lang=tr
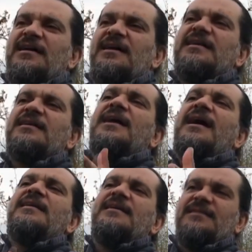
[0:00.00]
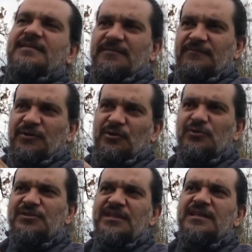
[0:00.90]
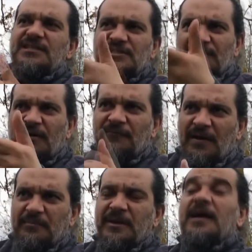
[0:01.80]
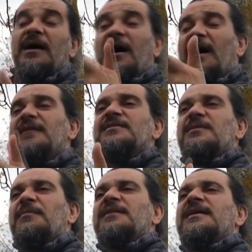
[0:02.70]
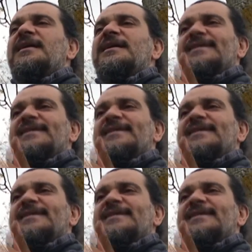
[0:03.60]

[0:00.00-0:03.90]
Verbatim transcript: da gayret veriyoruz ki cevap vermek. Aynı zamanda